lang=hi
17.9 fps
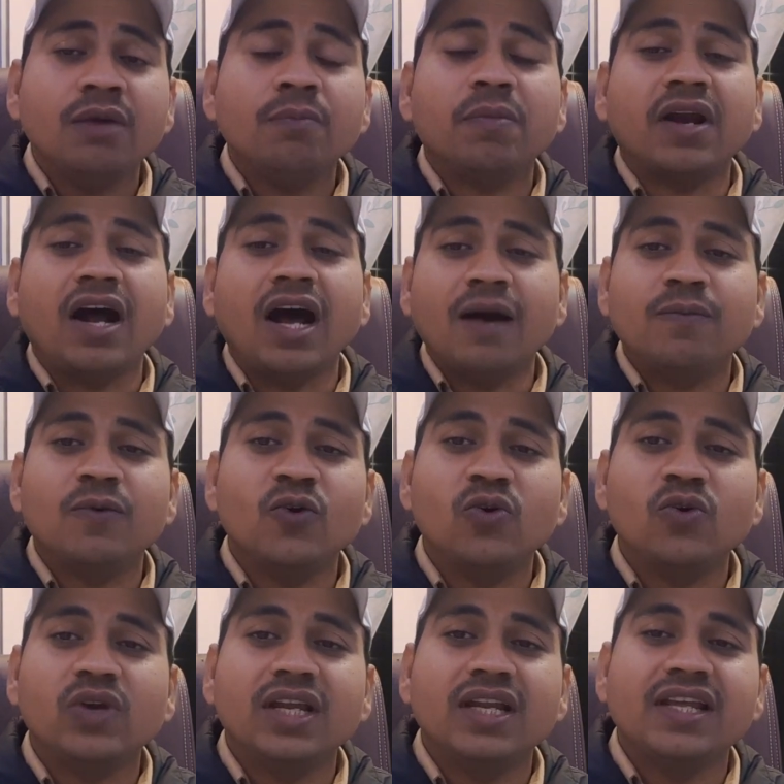पर आप
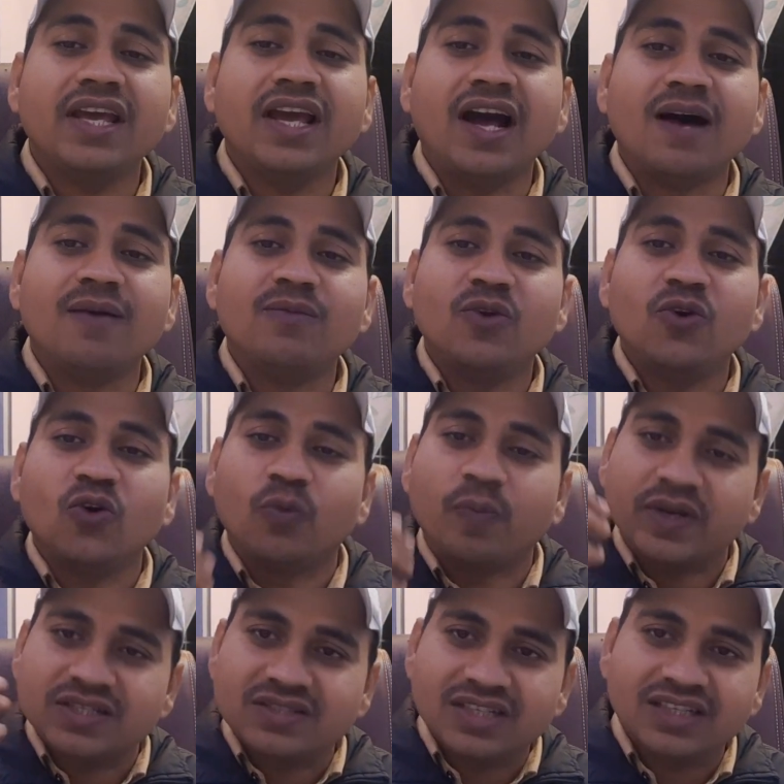लोगों के लिए हम लोग
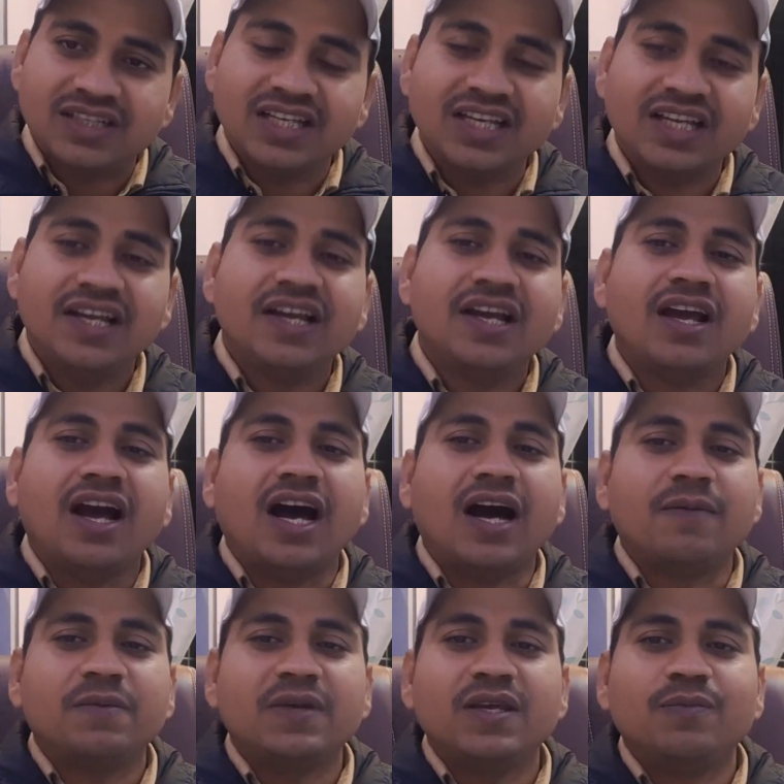उपस्थित हैं
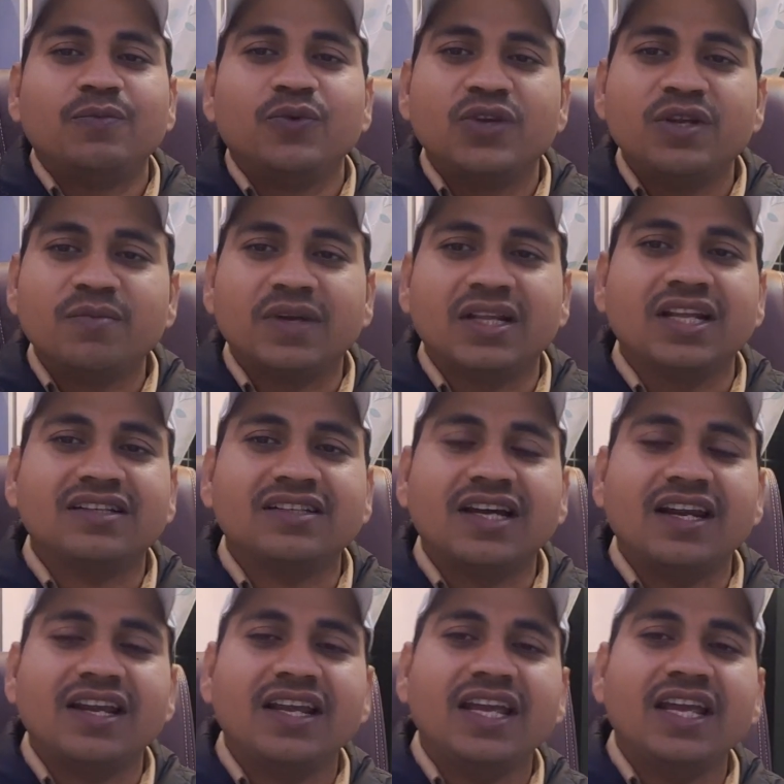आपकी पूरी मदद
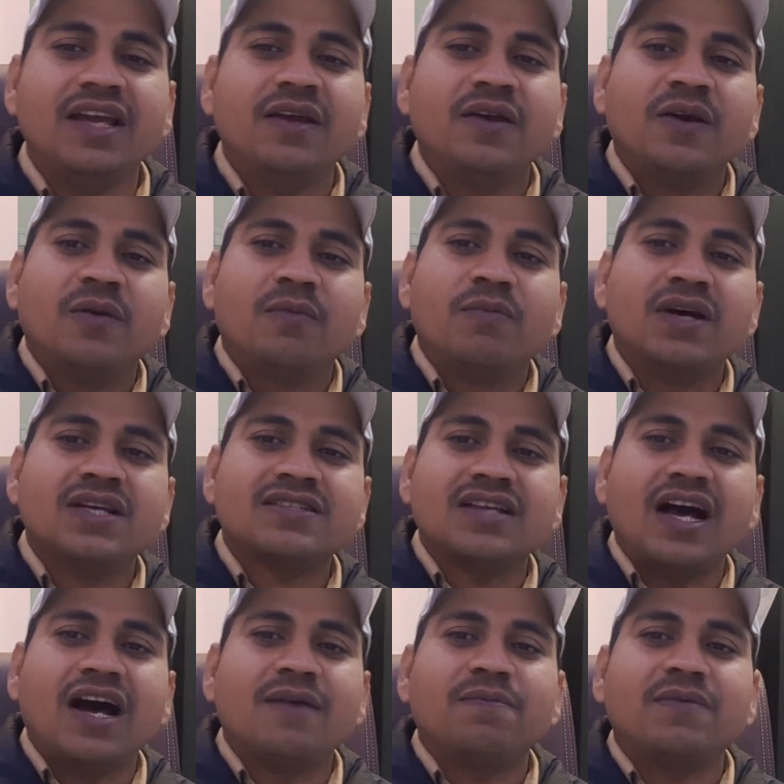करेंगे
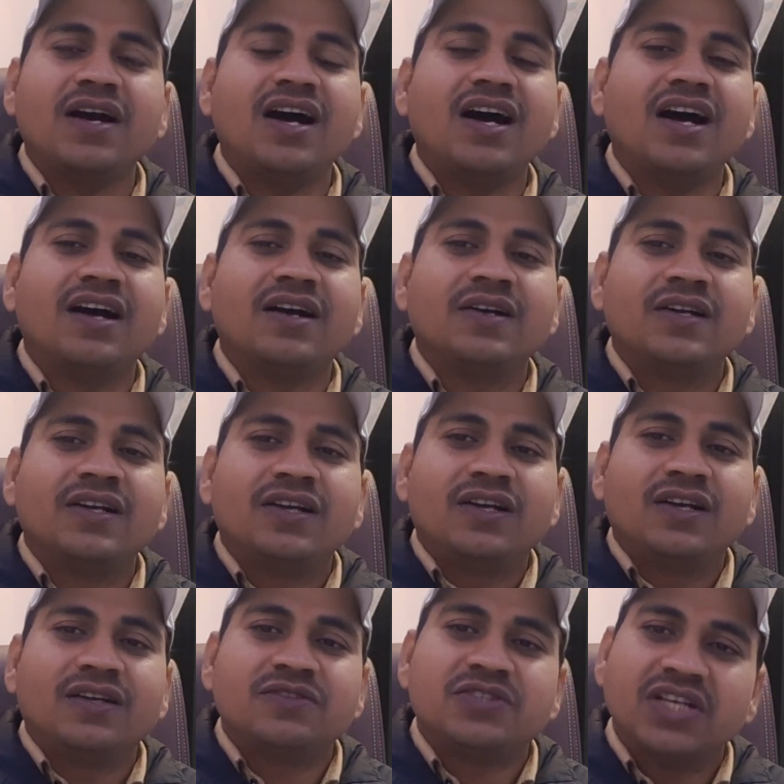बस आपका
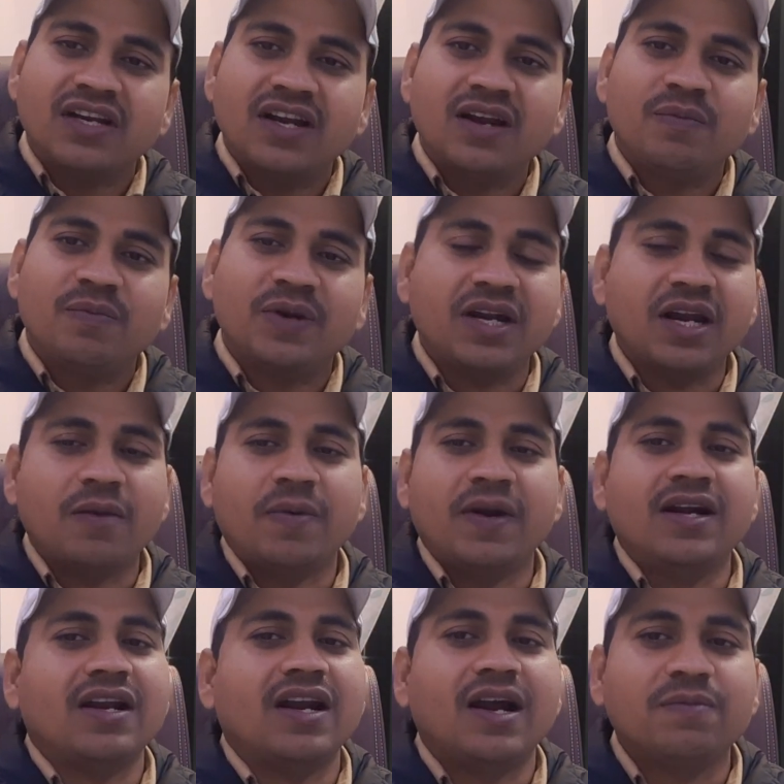चैनल फिटर
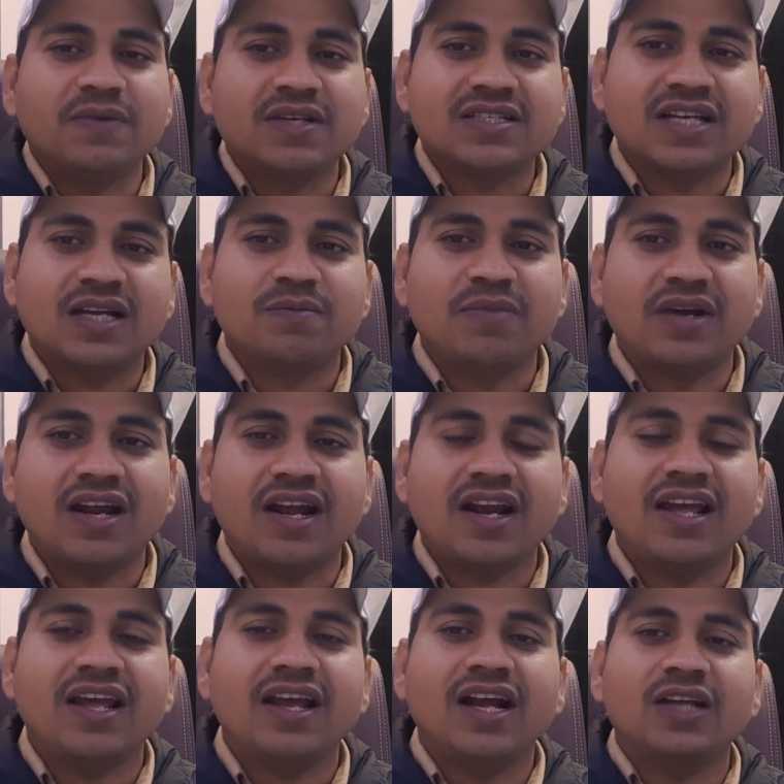फाइटर आपके साथ बना
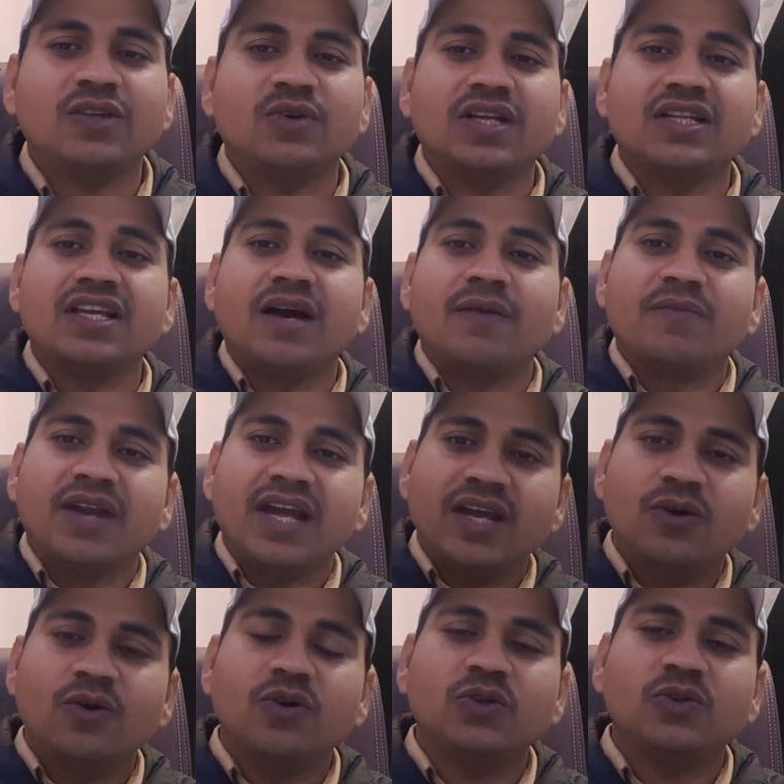रहेगा तो यदि आप नए
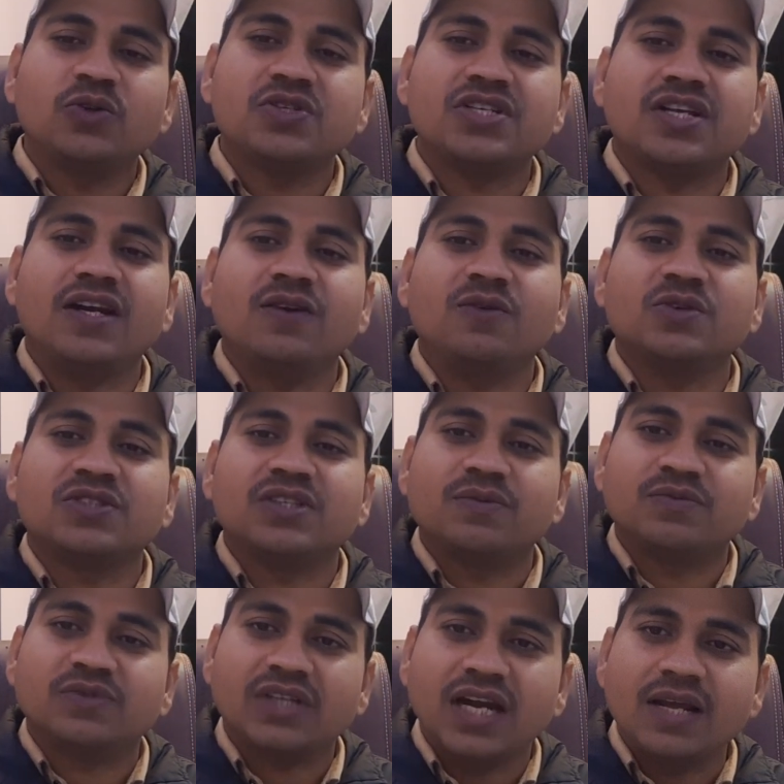हों तो चैनल को
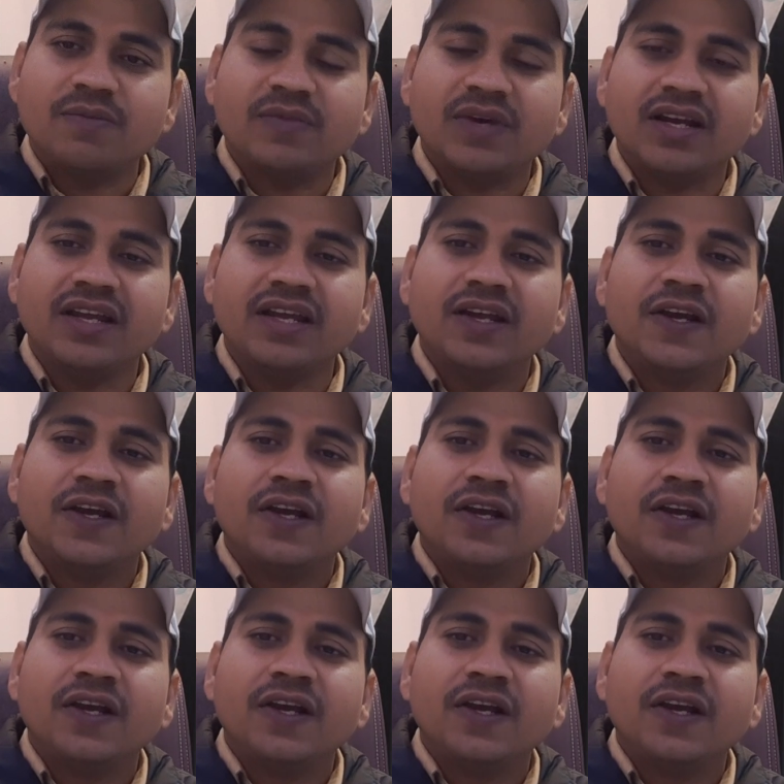सब्सक्राइब करें